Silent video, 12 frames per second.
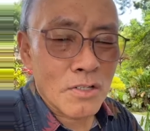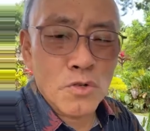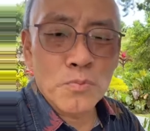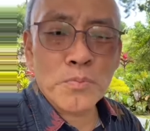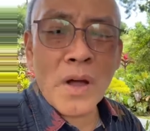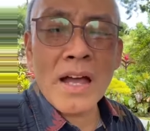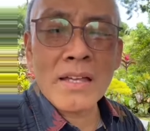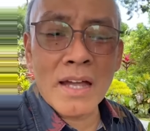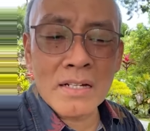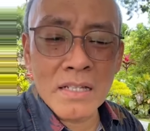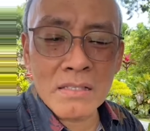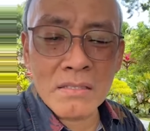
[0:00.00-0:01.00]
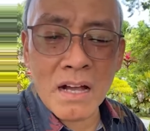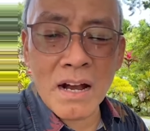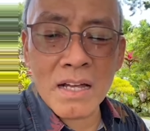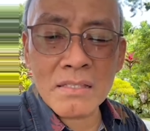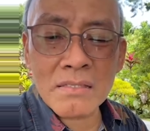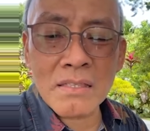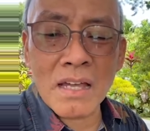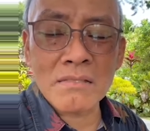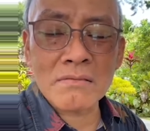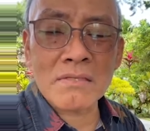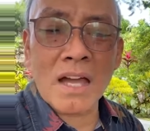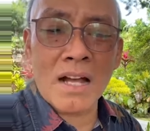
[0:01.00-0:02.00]
supaya di tengah
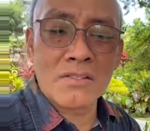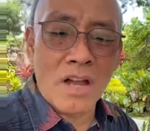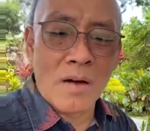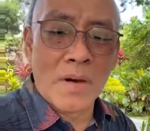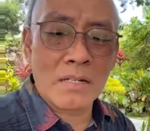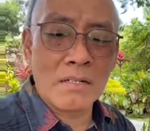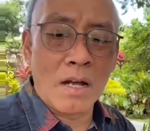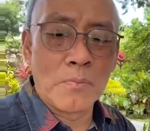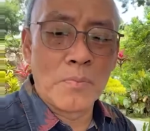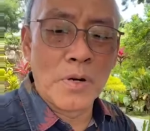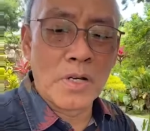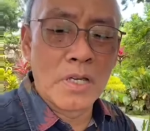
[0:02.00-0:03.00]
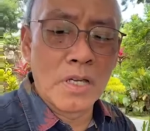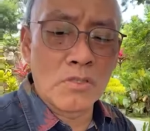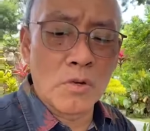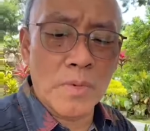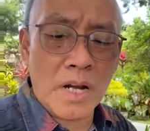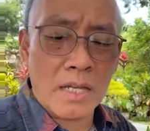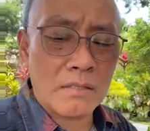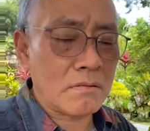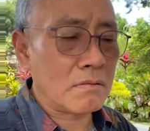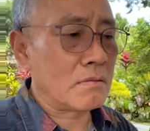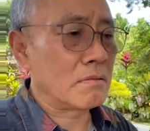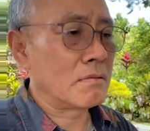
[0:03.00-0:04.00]
tantangan zaman yang begitu berat
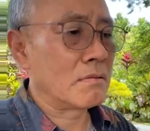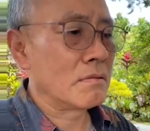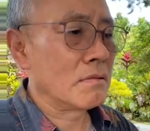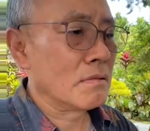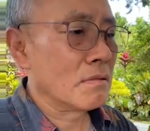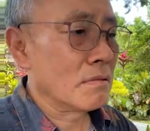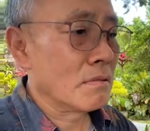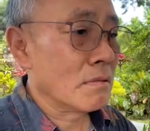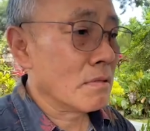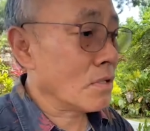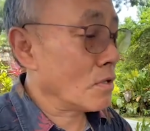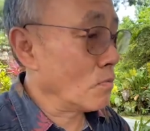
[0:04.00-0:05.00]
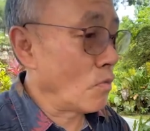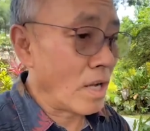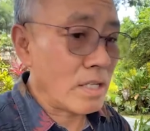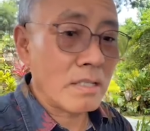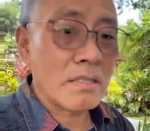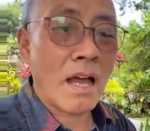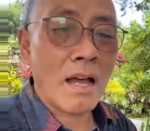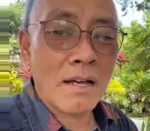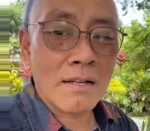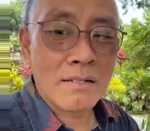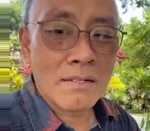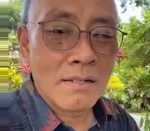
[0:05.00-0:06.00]
semua kita
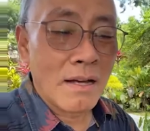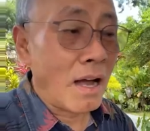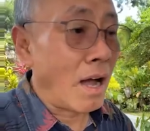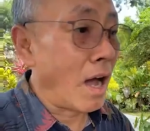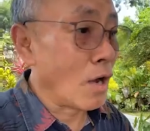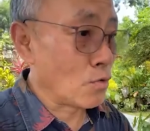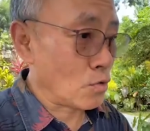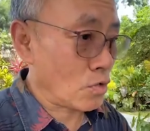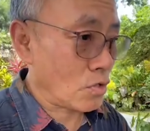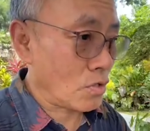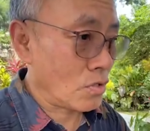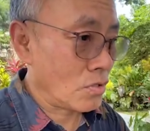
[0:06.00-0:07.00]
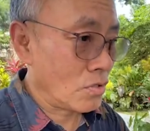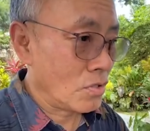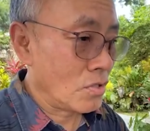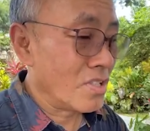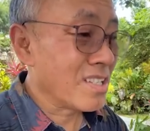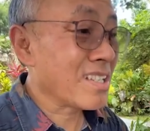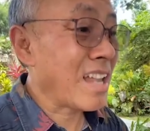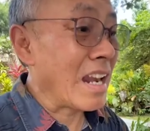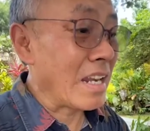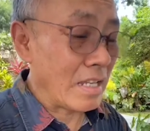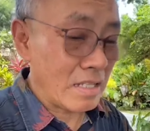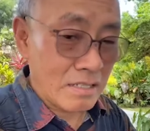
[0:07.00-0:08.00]
harus
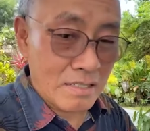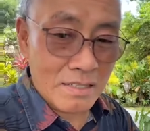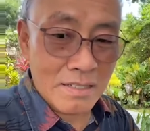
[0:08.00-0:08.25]
saling